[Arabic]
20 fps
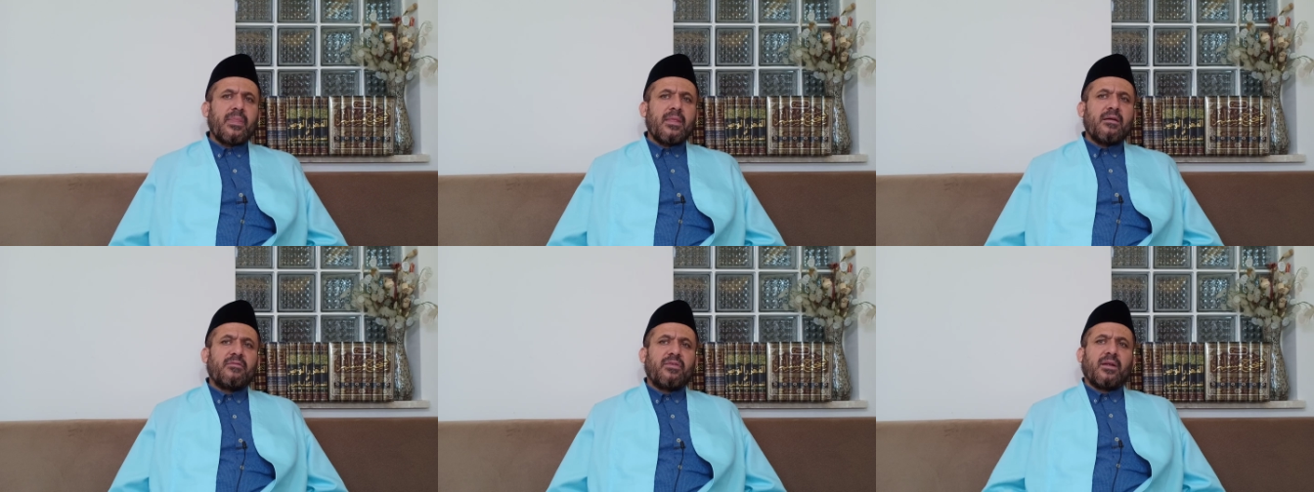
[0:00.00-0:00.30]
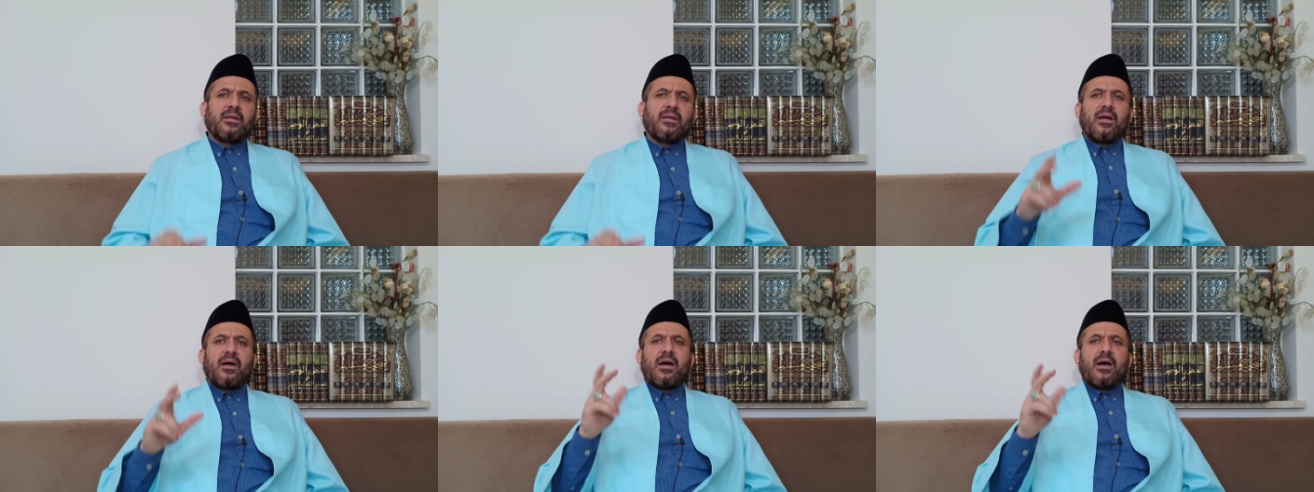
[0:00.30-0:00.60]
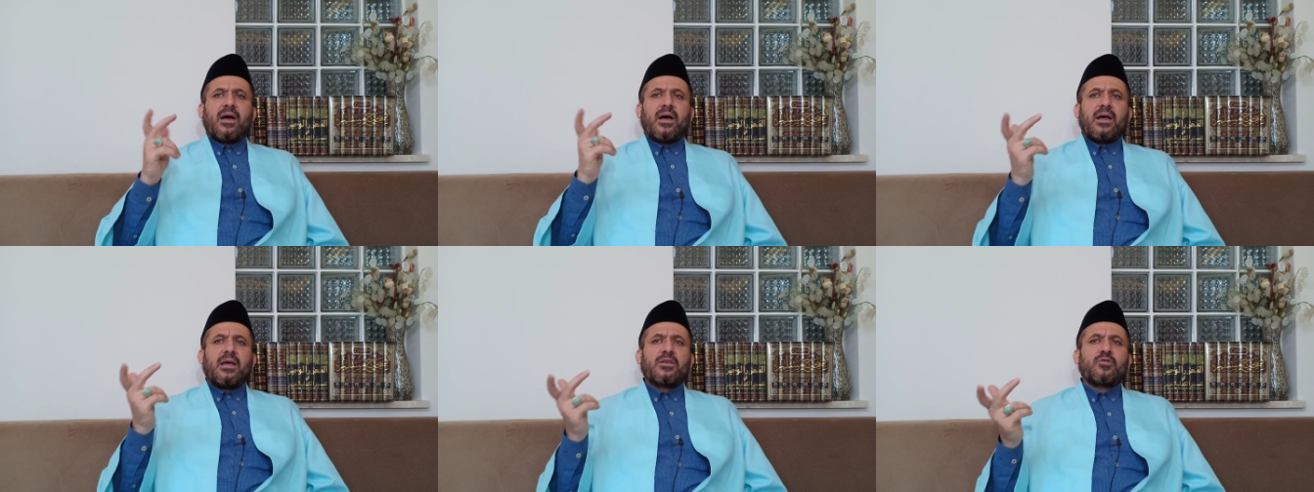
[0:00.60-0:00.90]

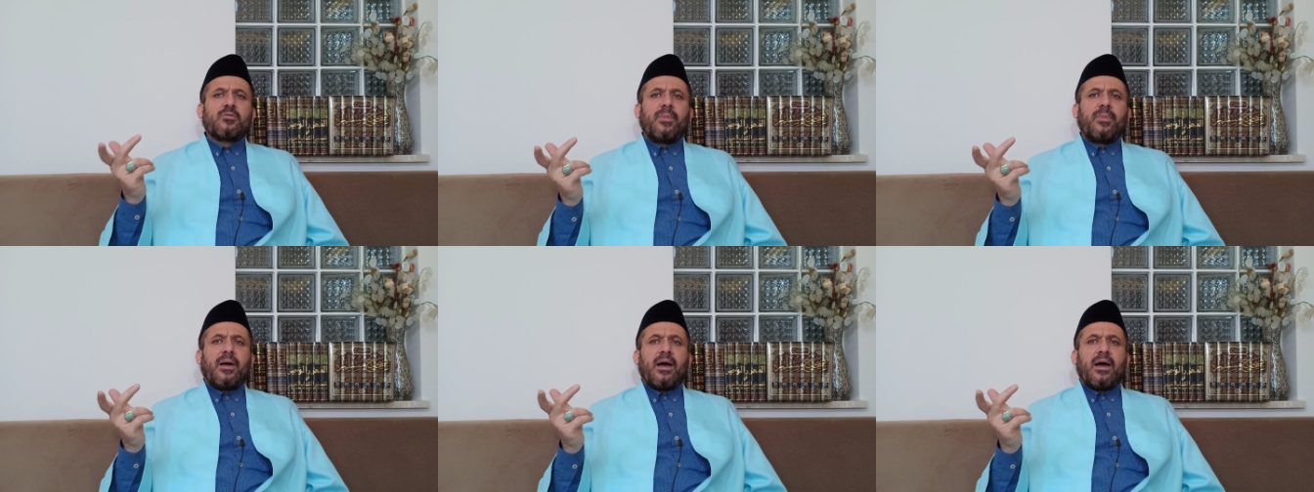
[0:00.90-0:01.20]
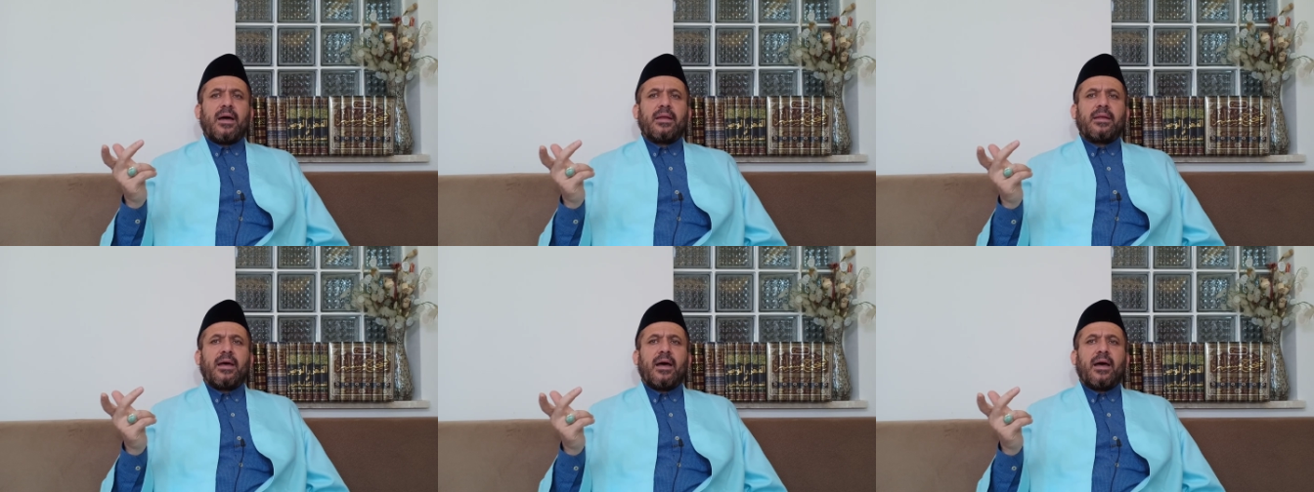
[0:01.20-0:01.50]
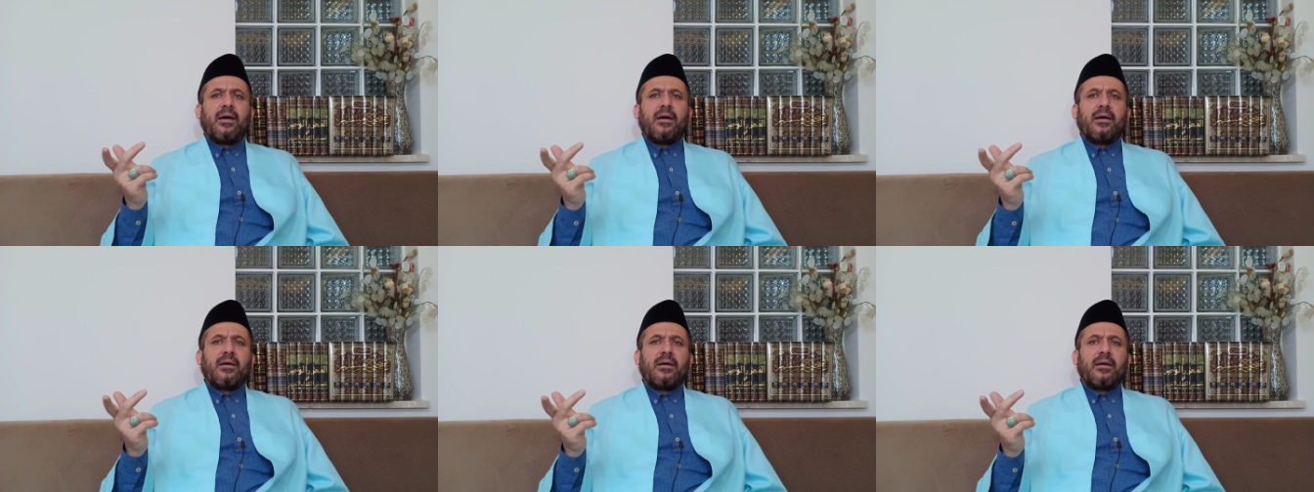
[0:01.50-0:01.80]
فالله
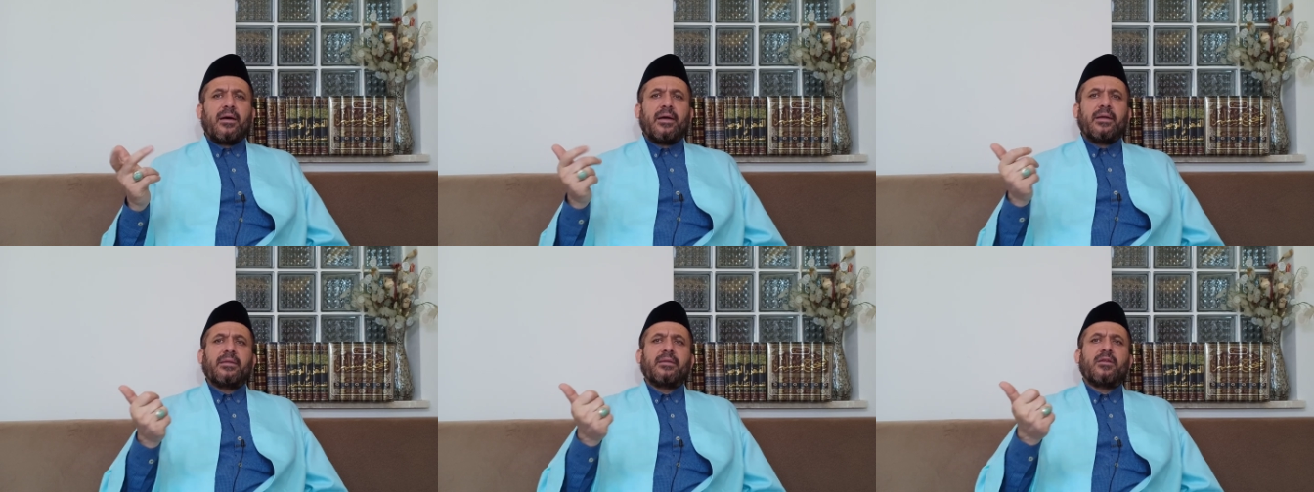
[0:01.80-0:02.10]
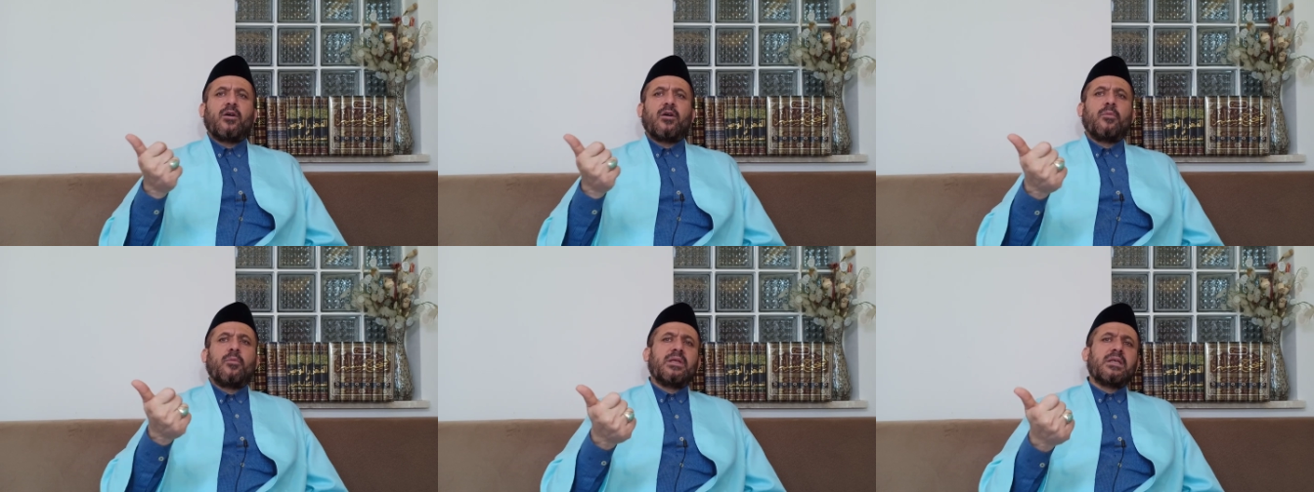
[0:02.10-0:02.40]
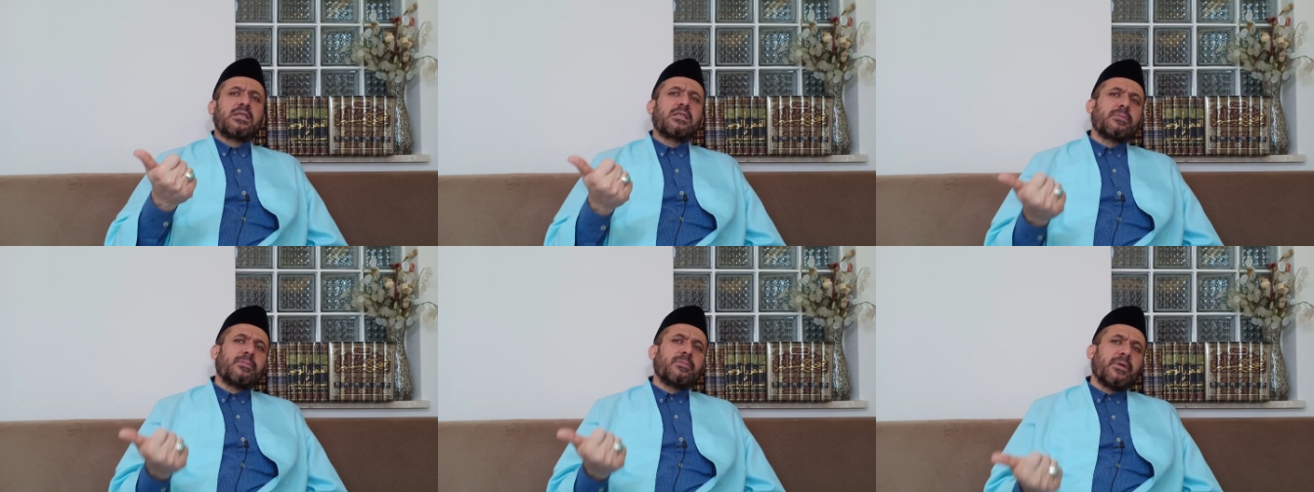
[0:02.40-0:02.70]
سبحانه عندهم
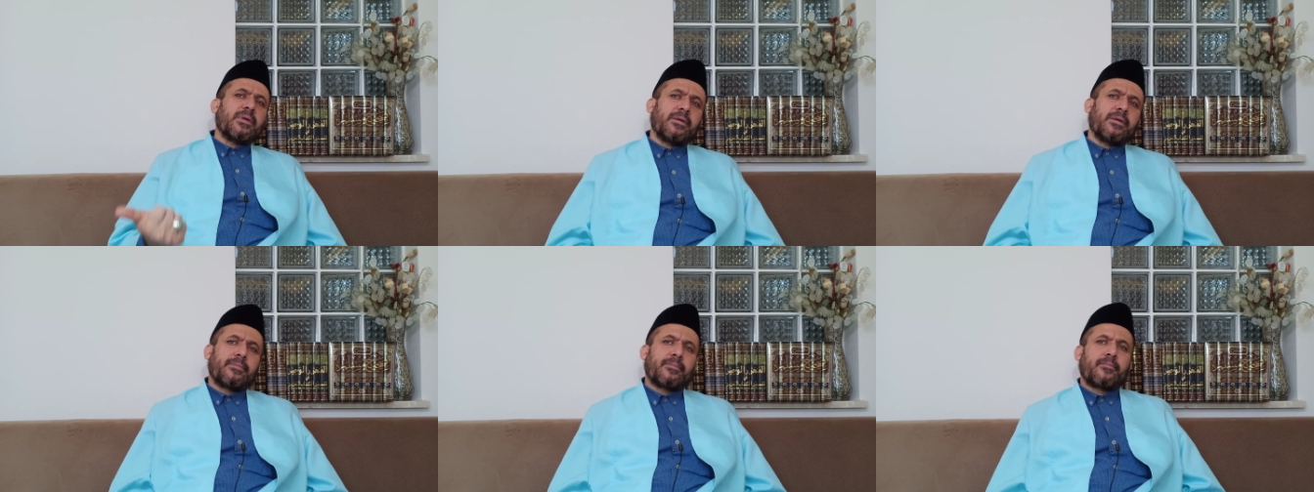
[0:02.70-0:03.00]
نسبي